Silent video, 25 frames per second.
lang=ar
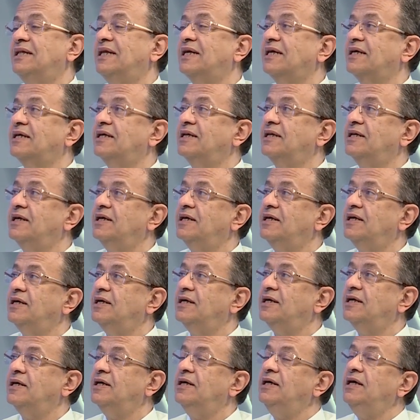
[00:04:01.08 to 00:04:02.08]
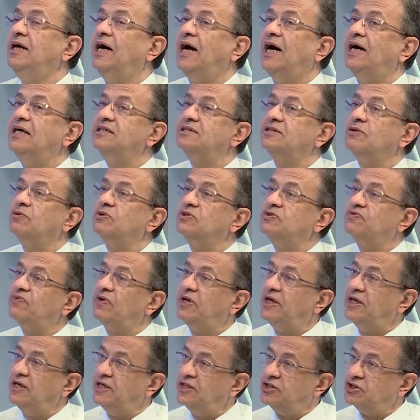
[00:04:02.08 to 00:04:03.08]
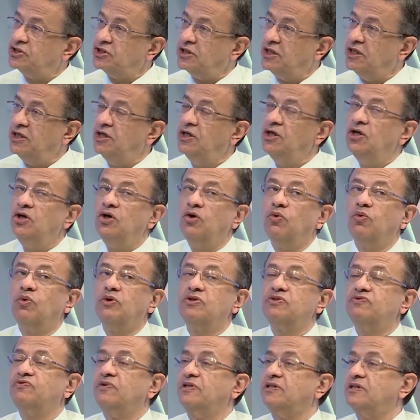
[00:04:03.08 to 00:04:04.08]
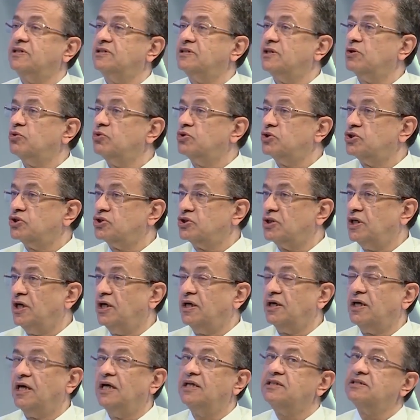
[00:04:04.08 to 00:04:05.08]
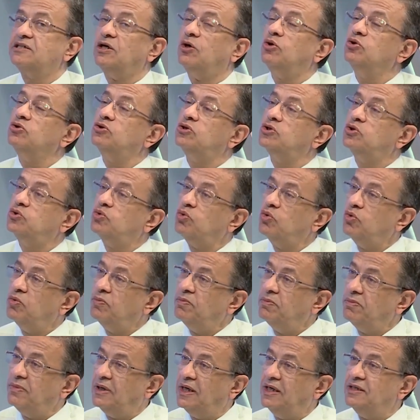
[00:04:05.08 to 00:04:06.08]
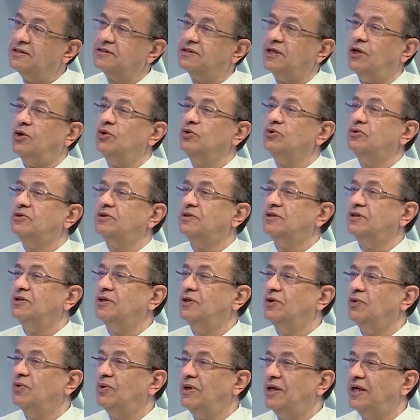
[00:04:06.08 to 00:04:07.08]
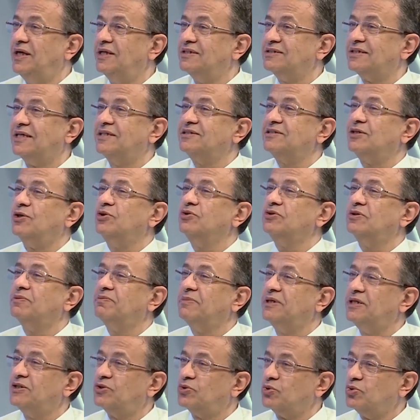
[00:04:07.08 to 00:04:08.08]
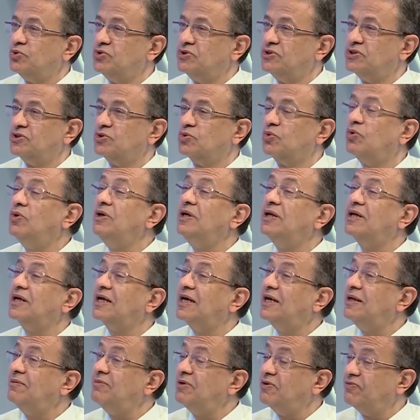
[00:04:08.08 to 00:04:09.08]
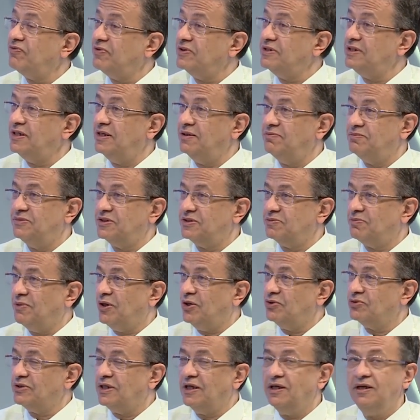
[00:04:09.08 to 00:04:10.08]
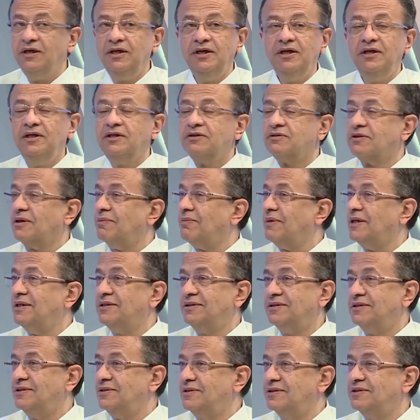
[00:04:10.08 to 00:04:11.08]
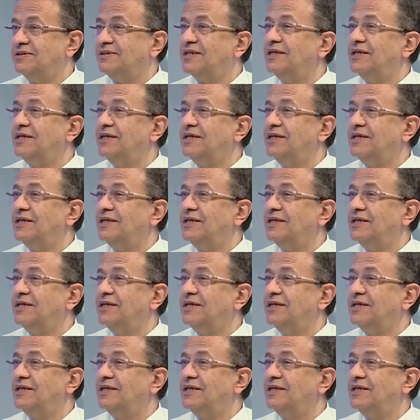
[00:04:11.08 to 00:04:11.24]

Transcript: لكن آه عايزه وصفه للقشره وصفه لتساقط الشعر عايز احط توم عايز احط آه، قلقاس عايز احط ميه رز كل الكلام الفاضي اللي بنسمعه ده طبعا وسبع